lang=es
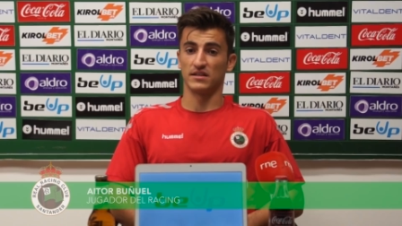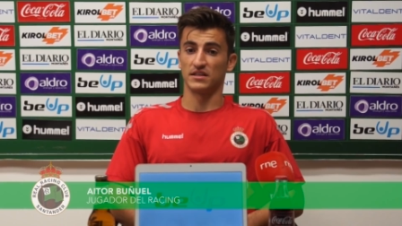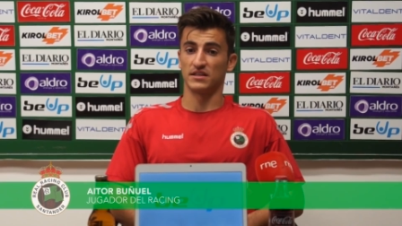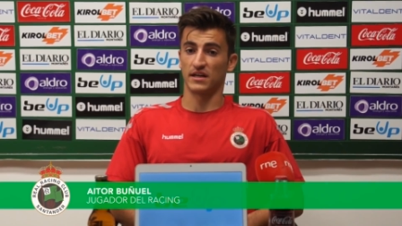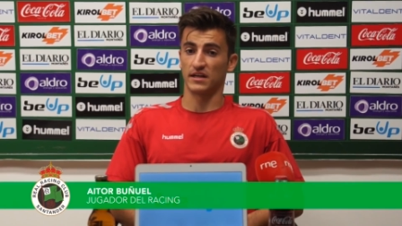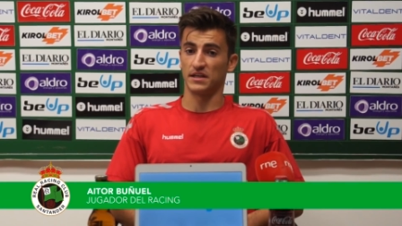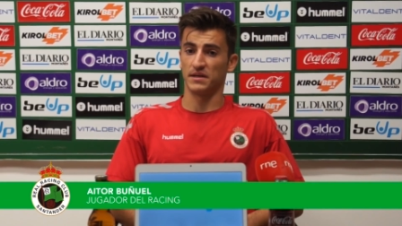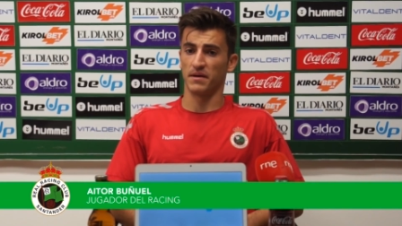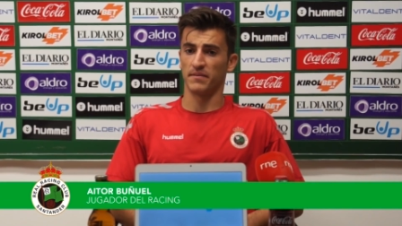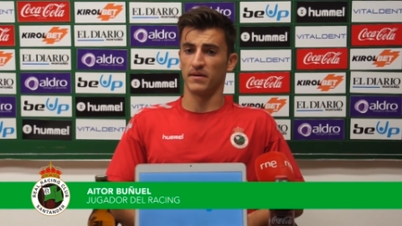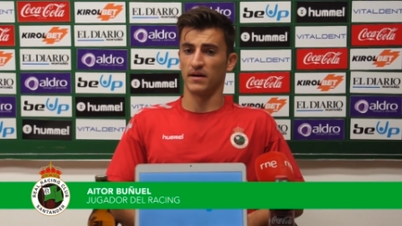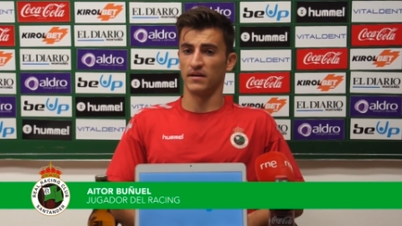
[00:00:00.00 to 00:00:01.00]
en la SR
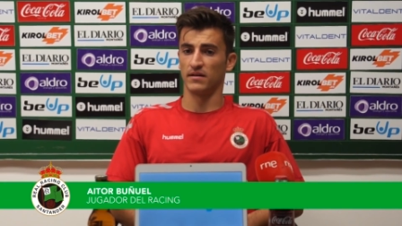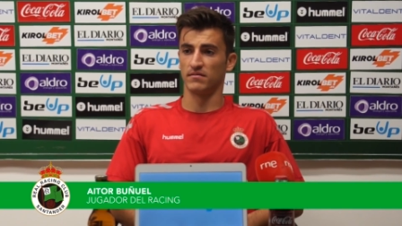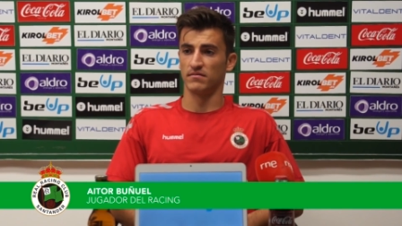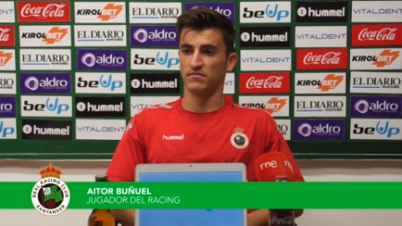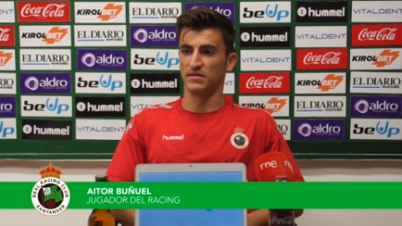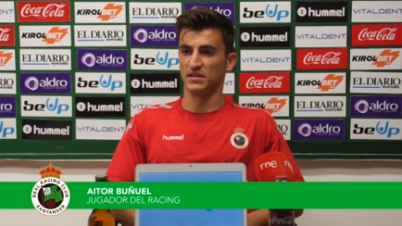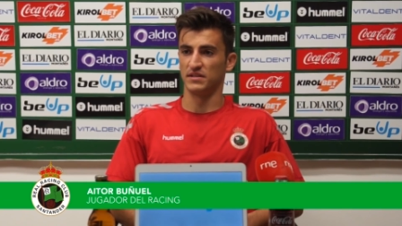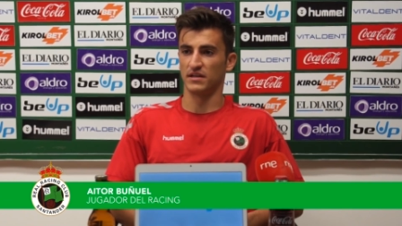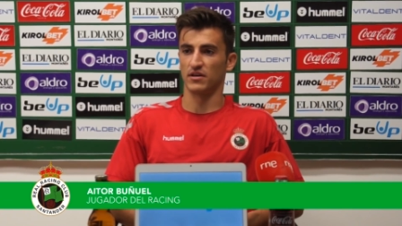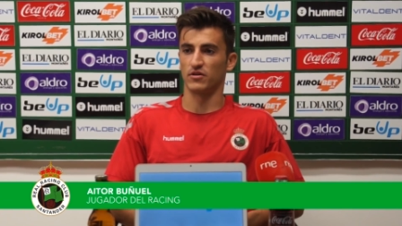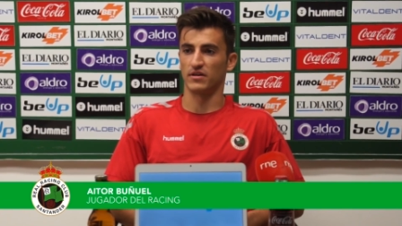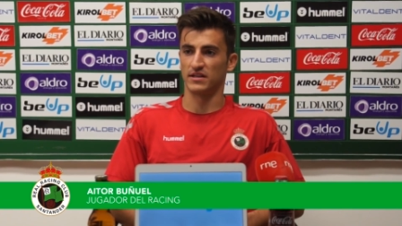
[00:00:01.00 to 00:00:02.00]
llevaban
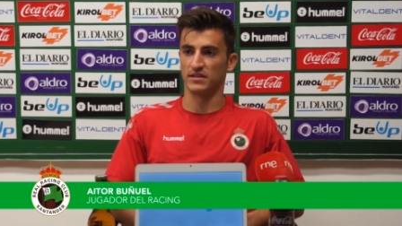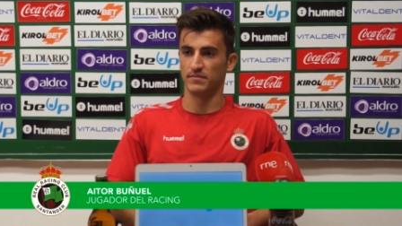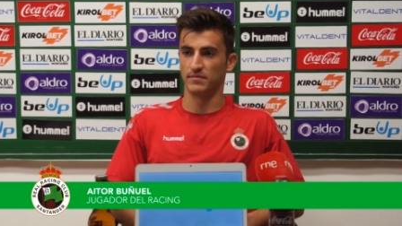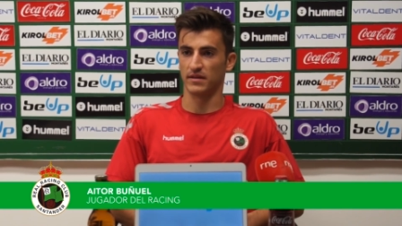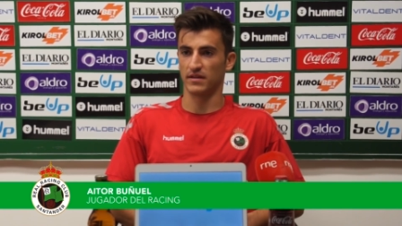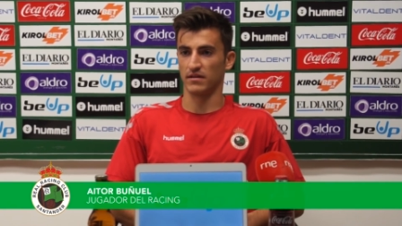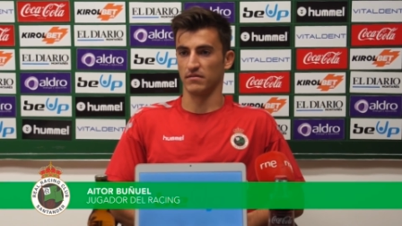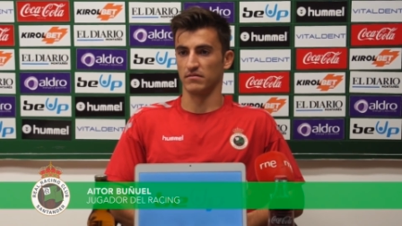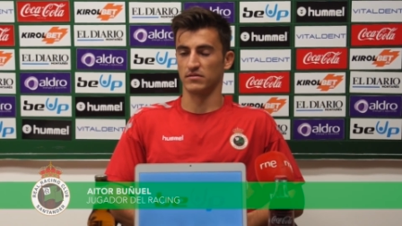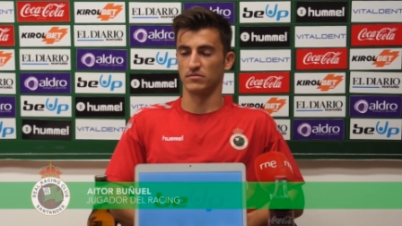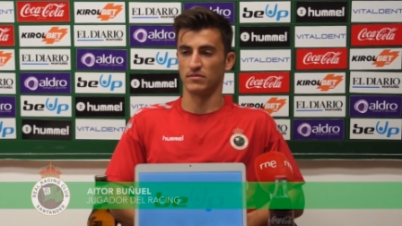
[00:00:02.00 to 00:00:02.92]
23 jornadas sin perder.